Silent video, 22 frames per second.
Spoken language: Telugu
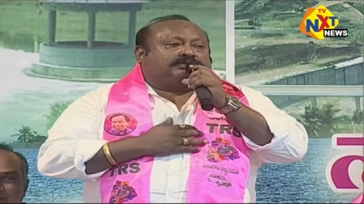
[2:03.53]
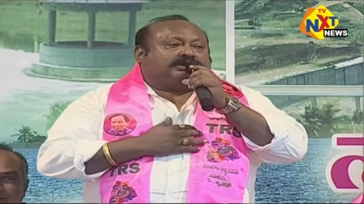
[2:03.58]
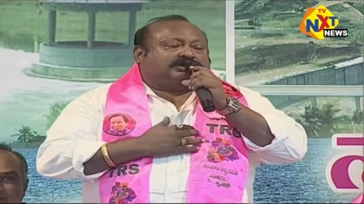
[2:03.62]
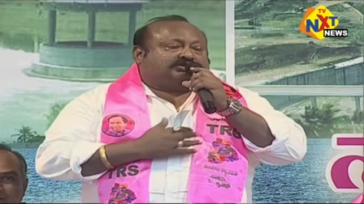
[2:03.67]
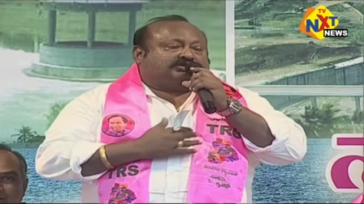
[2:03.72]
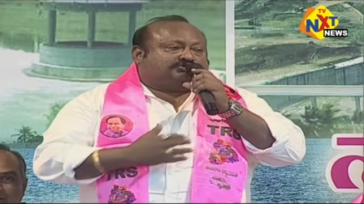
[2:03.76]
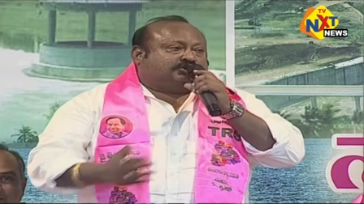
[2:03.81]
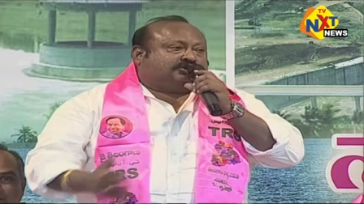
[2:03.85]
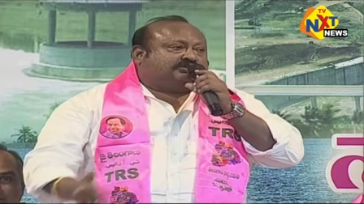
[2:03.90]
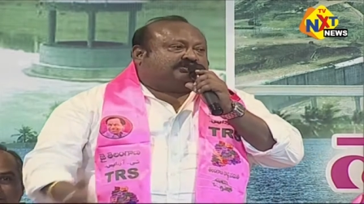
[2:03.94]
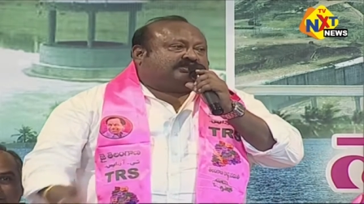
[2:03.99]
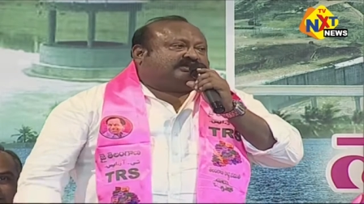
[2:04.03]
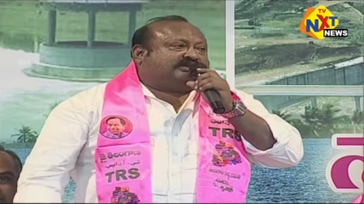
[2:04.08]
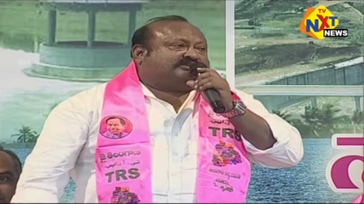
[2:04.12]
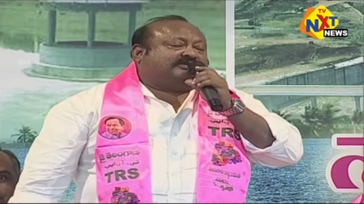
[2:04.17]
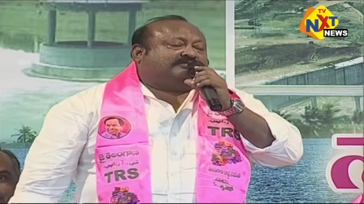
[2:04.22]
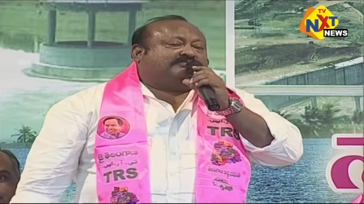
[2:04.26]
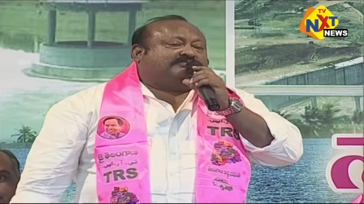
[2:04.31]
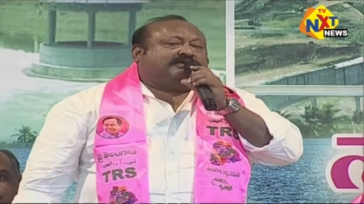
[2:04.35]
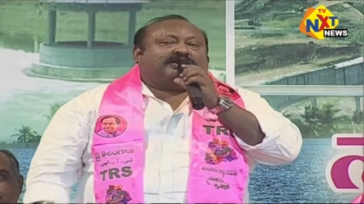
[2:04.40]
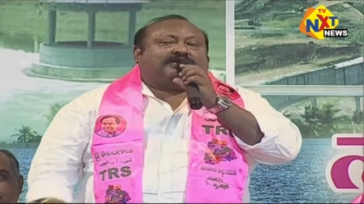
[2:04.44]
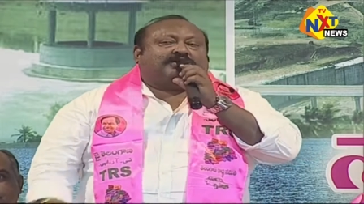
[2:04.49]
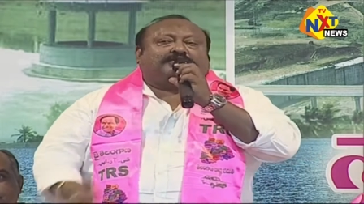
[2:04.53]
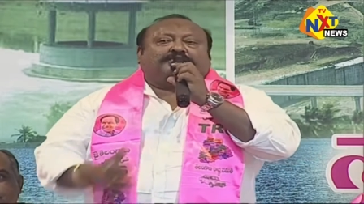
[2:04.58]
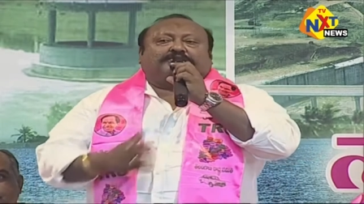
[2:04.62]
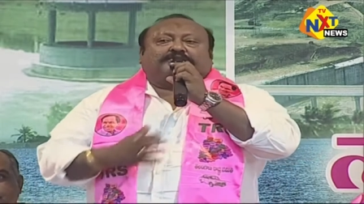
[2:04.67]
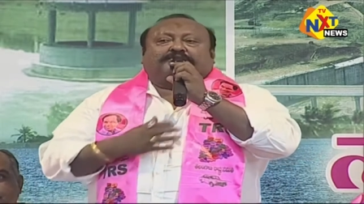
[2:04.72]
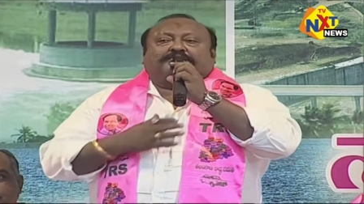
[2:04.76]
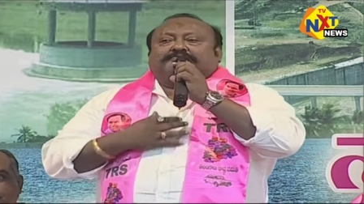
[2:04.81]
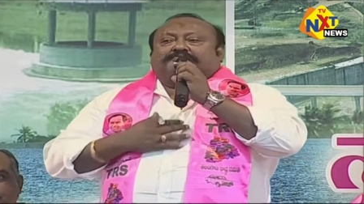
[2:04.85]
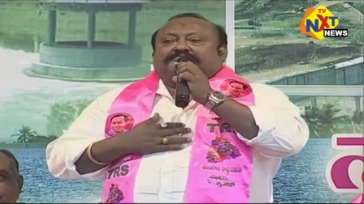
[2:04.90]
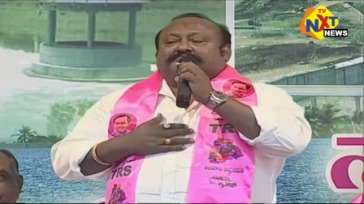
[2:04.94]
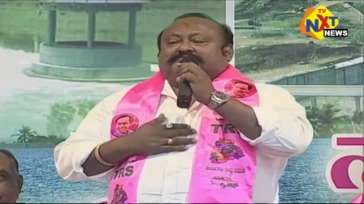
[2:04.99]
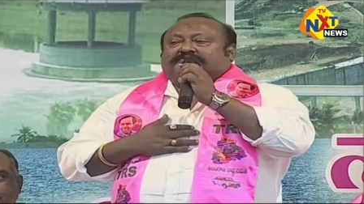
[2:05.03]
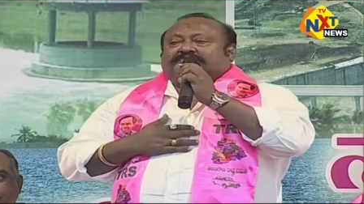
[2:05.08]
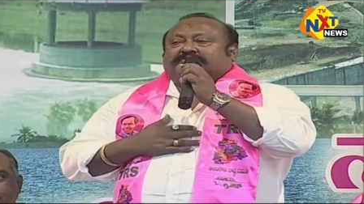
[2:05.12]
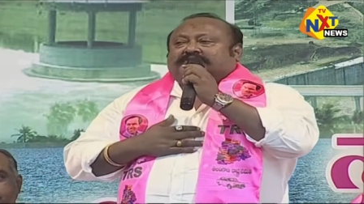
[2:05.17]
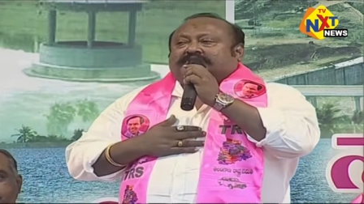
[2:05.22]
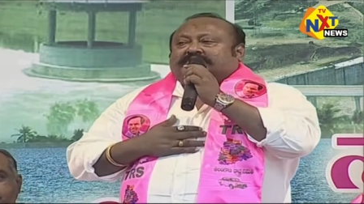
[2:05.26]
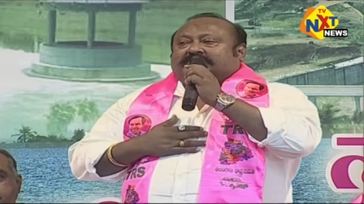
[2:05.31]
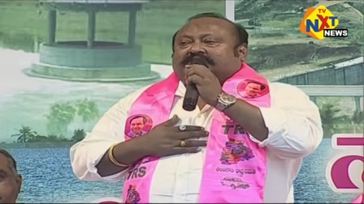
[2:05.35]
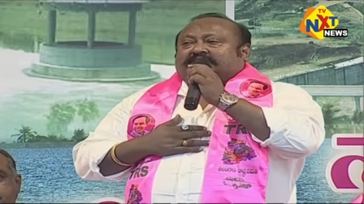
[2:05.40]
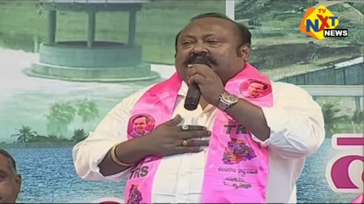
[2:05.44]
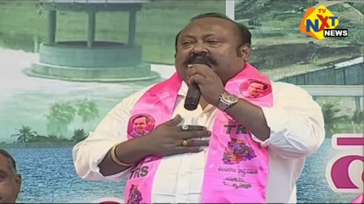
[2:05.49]
మా సోదర సమానుడు
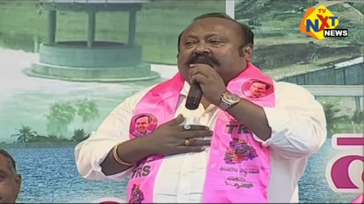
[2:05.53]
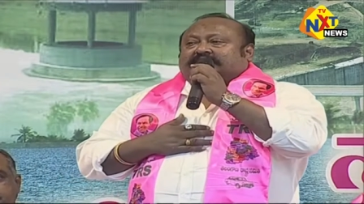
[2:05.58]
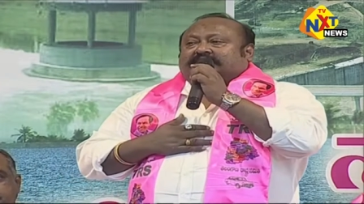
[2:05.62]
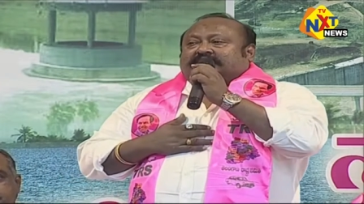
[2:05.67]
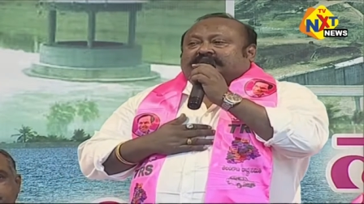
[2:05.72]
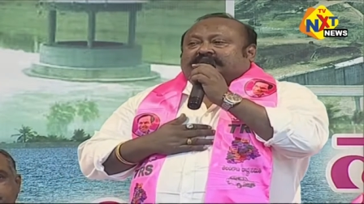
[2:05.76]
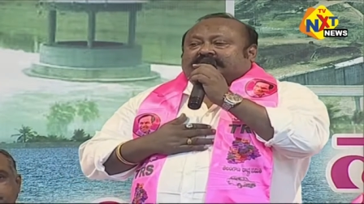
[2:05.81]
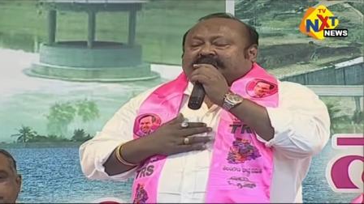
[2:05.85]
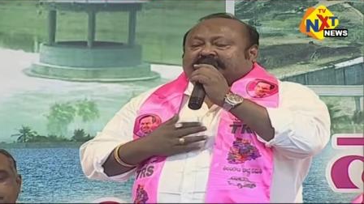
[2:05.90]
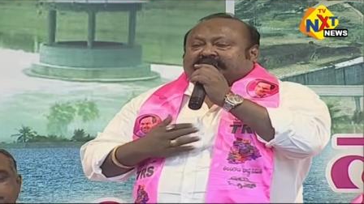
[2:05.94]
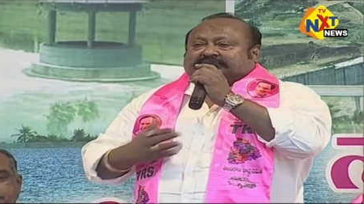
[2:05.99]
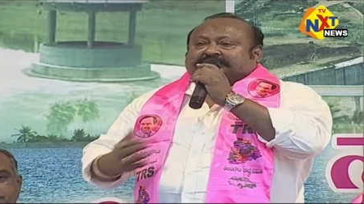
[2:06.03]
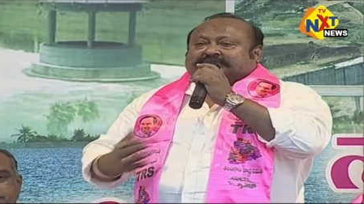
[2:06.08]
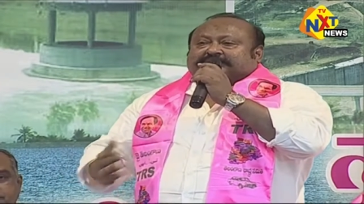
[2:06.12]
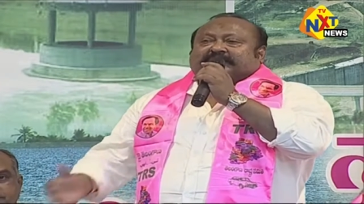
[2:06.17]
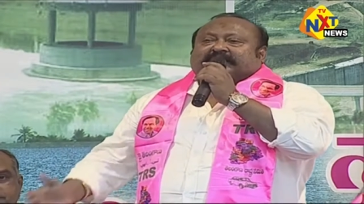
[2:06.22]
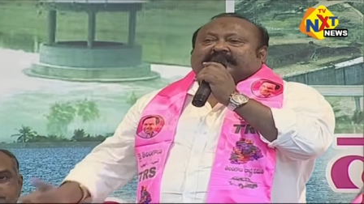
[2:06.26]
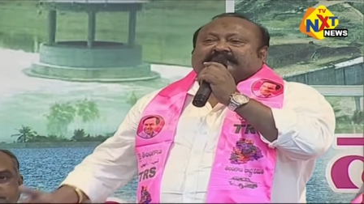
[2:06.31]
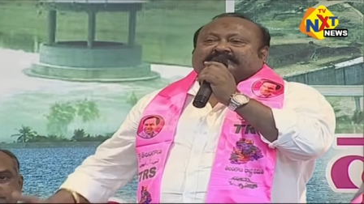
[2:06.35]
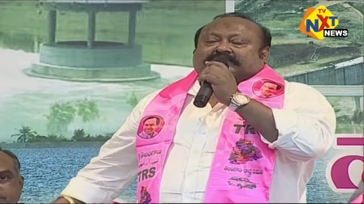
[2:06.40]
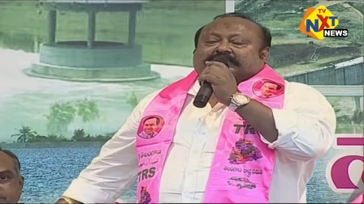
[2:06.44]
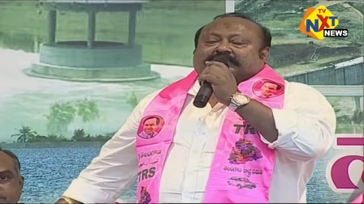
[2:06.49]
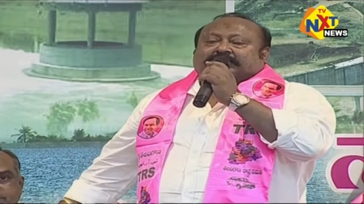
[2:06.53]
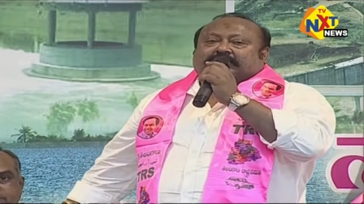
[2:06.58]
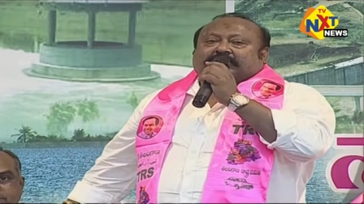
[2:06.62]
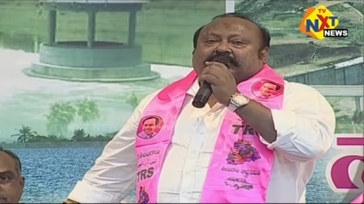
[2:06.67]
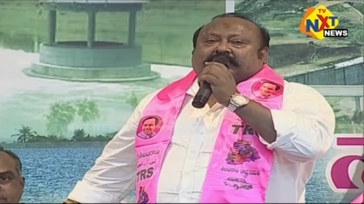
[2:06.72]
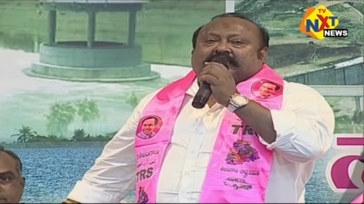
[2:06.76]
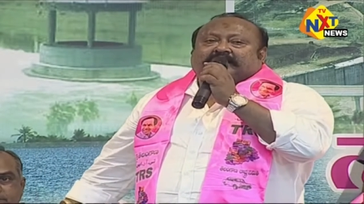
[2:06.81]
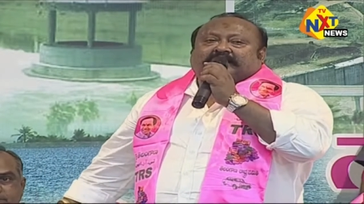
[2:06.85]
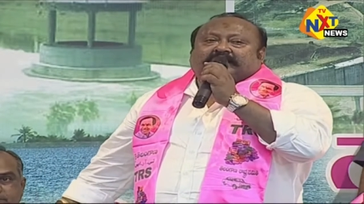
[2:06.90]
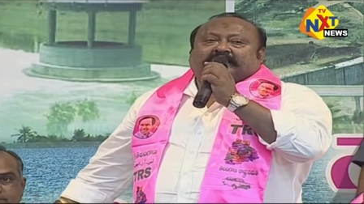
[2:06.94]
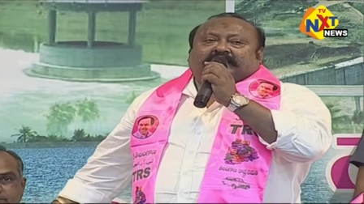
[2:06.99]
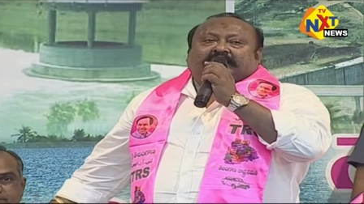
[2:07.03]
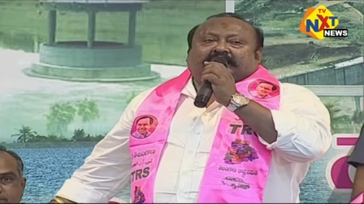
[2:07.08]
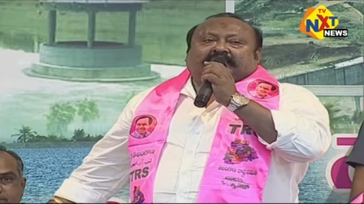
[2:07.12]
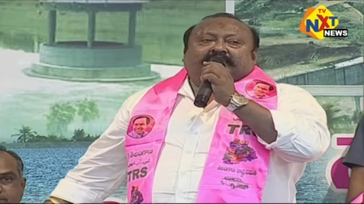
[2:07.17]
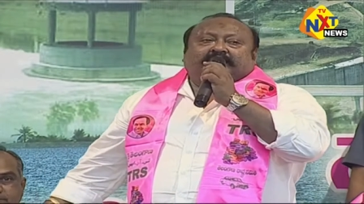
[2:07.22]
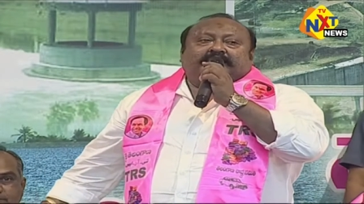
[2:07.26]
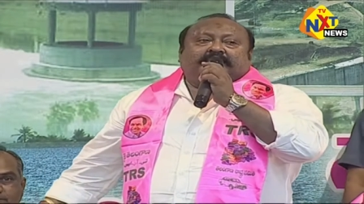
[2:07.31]
లక్ష్మీ నరసరావు గారిని